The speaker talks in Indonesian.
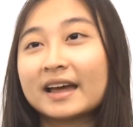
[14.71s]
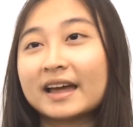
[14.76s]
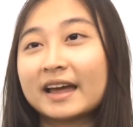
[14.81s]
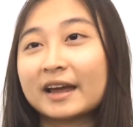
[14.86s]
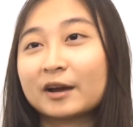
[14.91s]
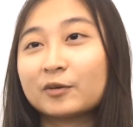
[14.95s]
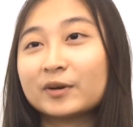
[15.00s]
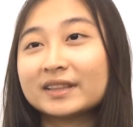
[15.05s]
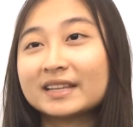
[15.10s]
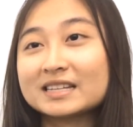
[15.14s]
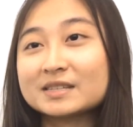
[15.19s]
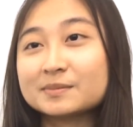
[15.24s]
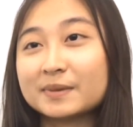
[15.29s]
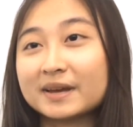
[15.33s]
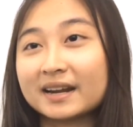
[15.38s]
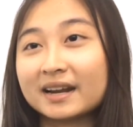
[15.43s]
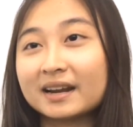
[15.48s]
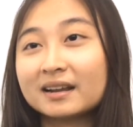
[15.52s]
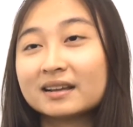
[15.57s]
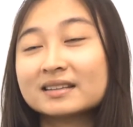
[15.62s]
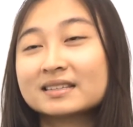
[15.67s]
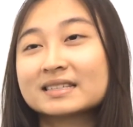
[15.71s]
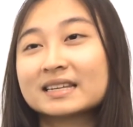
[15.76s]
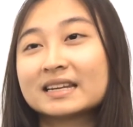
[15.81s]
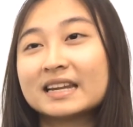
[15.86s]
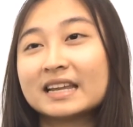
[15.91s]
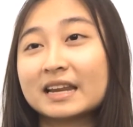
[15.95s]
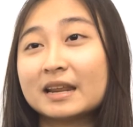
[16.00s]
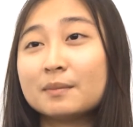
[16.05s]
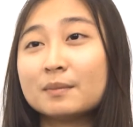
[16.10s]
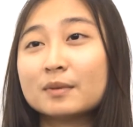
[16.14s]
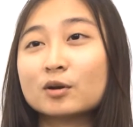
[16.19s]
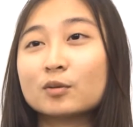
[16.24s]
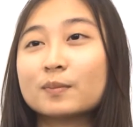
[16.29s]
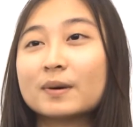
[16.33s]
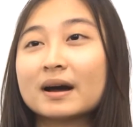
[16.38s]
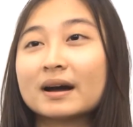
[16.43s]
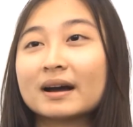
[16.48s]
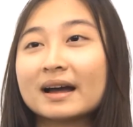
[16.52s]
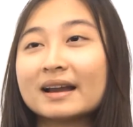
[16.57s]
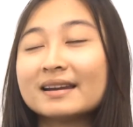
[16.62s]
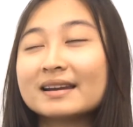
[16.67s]
Ekuitas merek sendiri
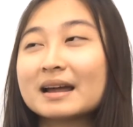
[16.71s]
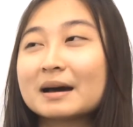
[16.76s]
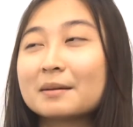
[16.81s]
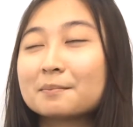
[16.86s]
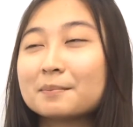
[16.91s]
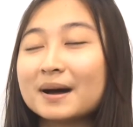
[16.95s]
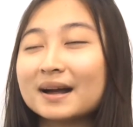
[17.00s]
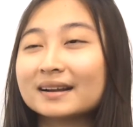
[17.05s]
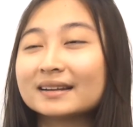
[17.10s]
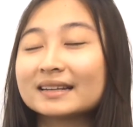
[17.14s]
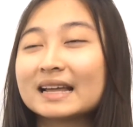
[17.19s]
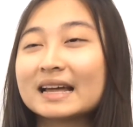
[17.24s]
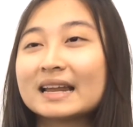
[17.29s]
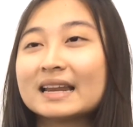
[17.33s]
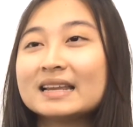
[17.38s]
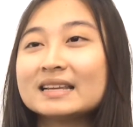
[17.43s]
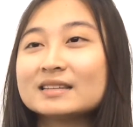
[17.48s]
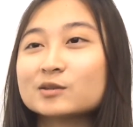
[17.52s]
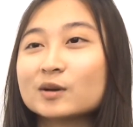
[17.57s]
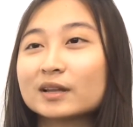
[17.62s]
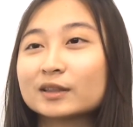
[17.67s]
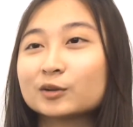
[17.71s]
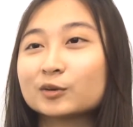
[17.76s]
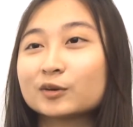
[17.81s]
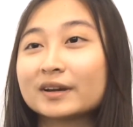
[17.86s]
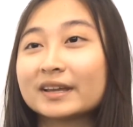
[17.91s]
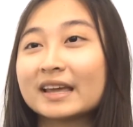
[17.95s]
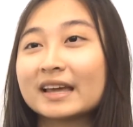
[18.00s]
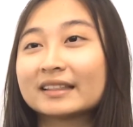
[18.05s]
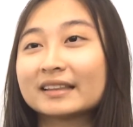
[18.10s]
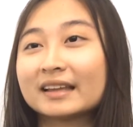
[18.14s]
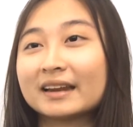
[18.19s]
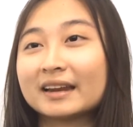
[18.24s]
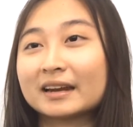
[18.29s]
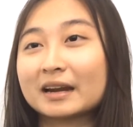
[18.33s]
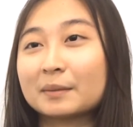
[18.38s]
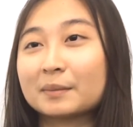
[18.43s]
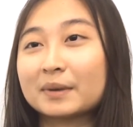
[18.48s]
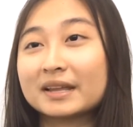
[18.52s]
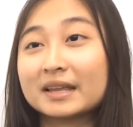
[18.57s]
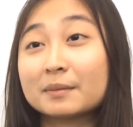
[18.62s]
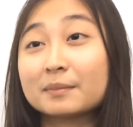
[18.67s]
merupakan dampak dari suatu kegiatan yang
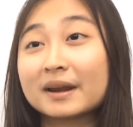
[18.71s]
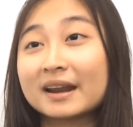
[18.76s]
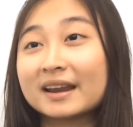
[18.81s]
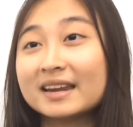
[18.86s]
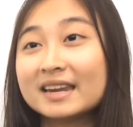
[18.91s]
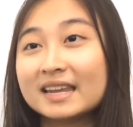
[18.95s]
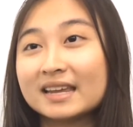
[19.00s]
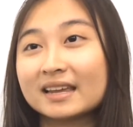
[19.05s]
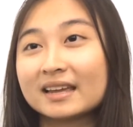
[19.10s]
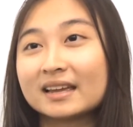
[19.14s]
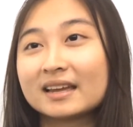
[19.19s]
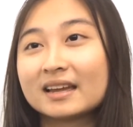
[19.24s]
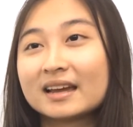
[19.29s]
namanya branding,